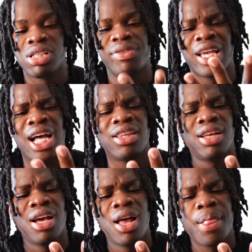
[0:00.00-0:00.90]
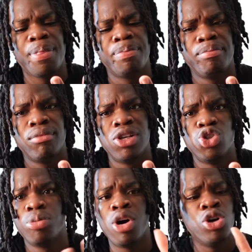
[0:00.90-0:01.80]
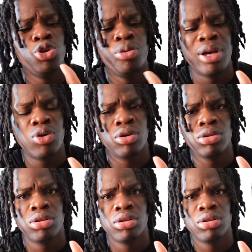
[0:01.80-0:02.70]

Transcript: Ça fait 4. Sûrement un autre de mes comptes.